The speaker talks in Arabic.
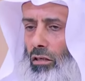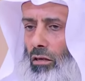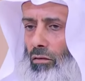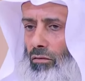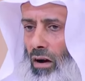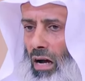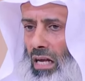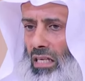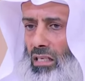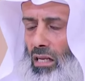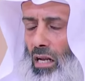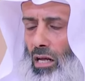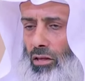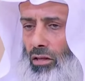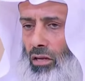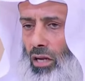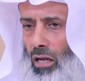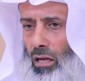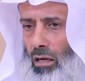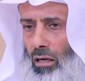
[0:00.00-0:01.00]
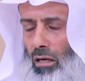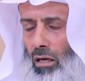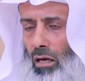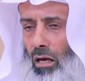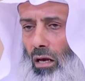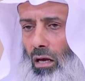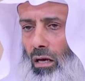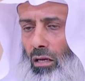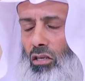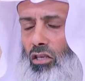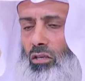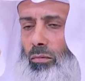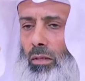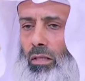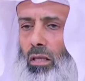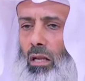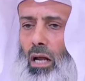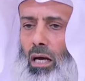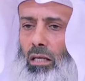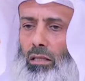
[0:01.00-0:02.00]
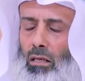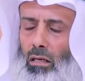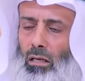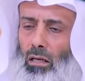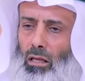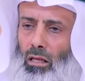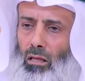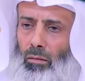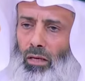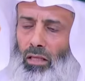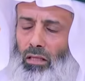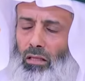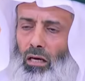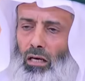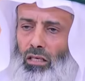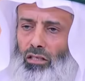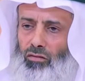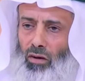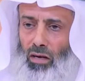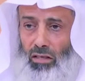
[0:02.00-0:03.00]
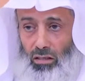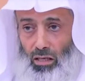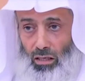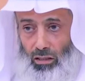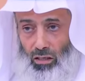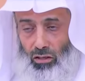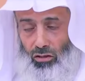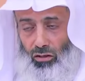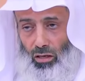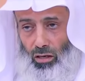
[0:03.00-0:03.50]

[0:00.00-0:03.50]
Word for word: 14.2 نسبة الهدر 18.9